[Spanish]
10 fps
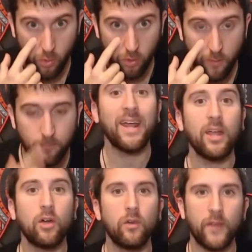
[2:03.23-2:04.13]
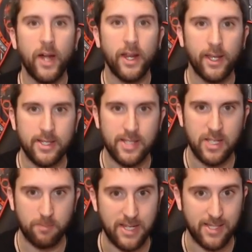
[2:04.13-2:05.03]
agudo para encontrar
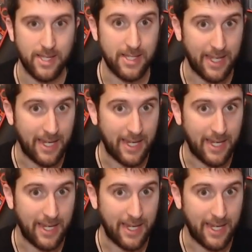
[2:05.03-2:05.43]
esas pistas.